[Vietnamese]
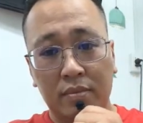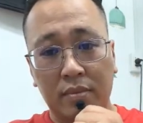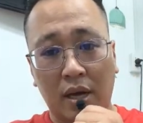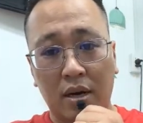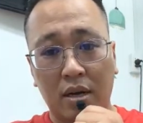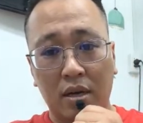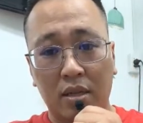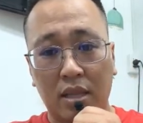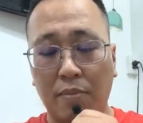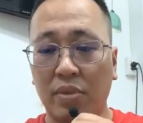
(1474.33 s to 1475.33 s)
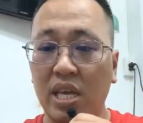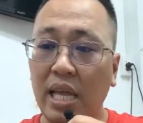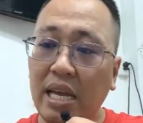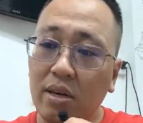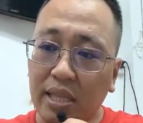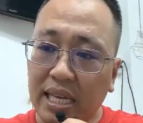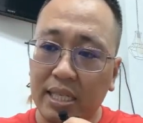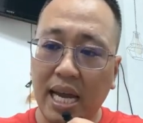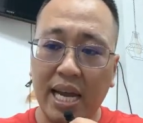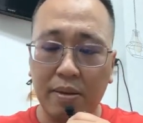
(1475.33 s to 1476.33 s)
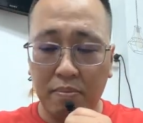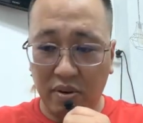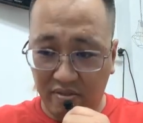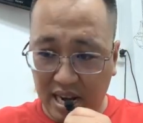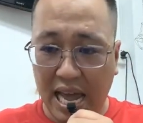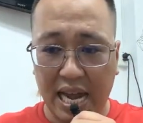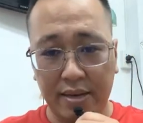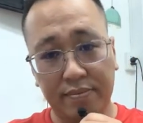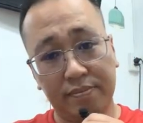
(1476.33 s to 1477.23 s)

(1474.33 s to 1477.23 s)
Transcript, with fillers: đó thậm chí thấy người ta sai mình phải la